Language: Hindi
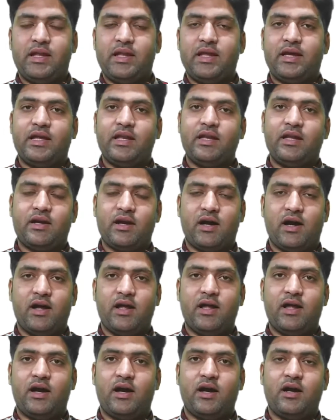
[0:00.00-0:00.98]
लेकिन
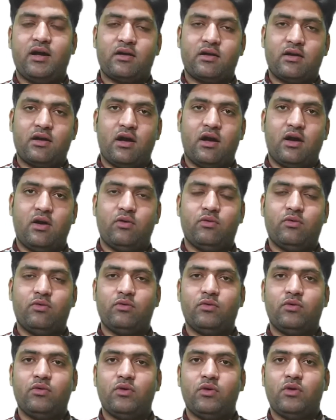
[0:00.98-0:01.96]
खाया
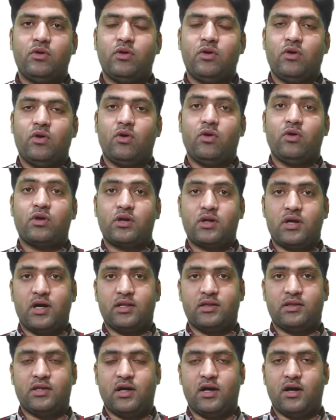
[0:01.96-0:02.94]
खाऊं और
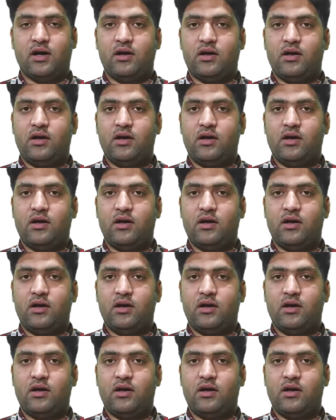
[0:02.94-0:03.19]
खाता